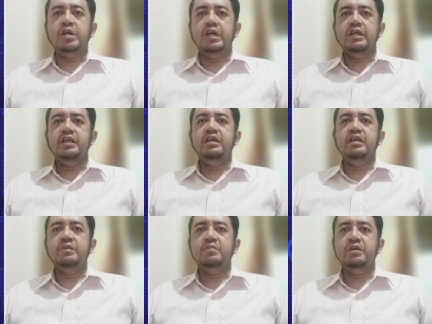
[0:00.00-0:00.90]

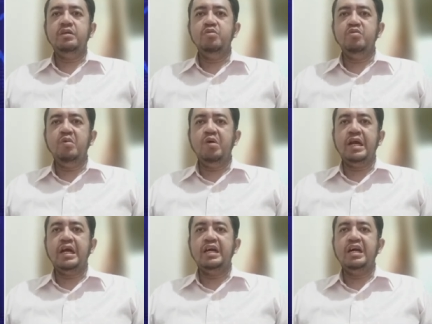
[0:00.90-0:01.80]
lagi apa hukum
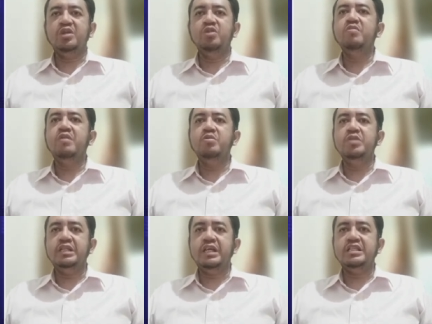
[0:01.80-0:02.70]
olahraga atau hukum
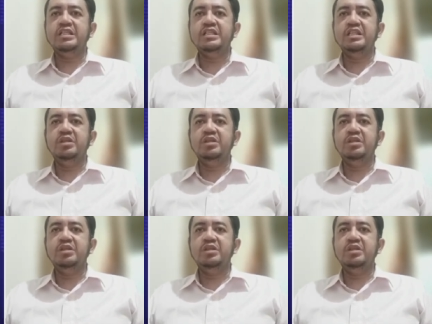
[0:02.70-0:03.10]
komunitas,